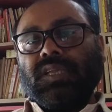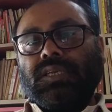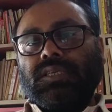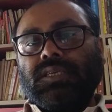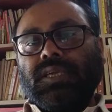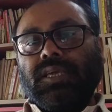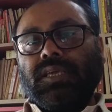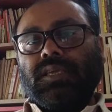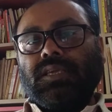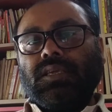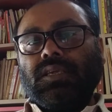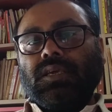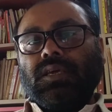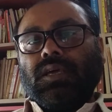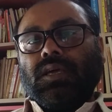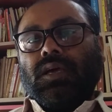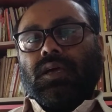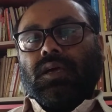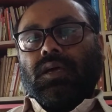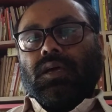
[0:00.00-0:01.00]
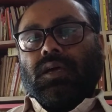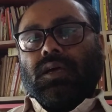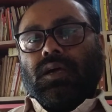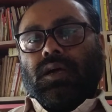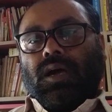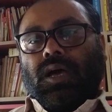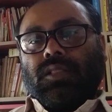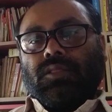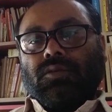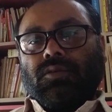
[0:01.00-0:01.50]
সেই
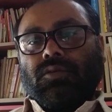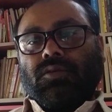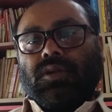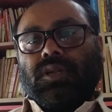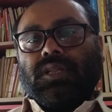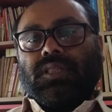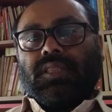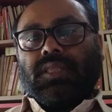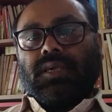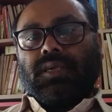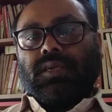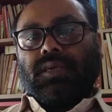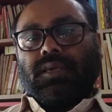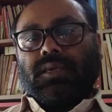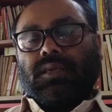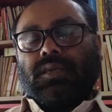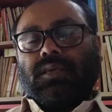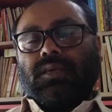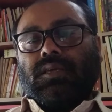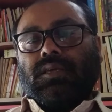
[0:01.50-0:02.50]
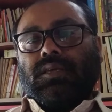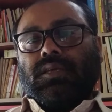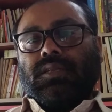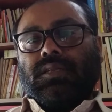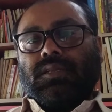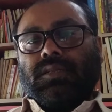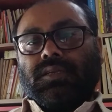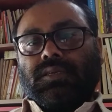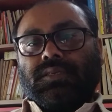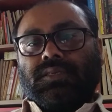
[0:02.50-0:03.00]
আন্দোলনের থেকে
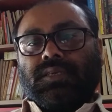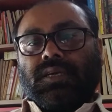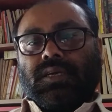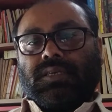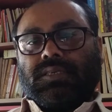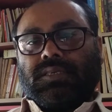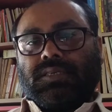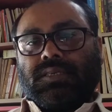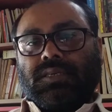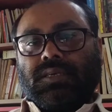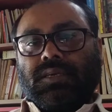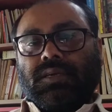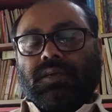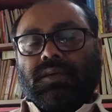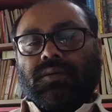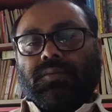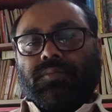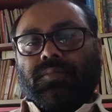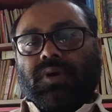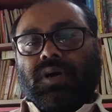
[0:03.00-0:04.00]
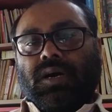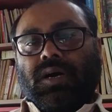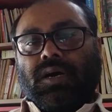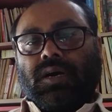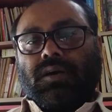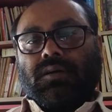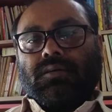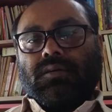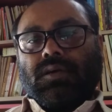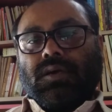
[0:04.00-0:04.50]
নির্যাস বা
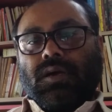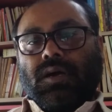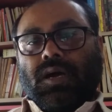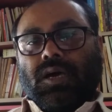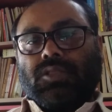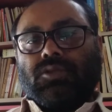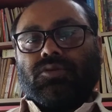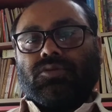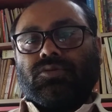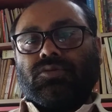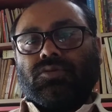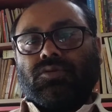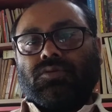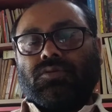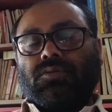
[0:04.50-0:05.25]
আদর্শ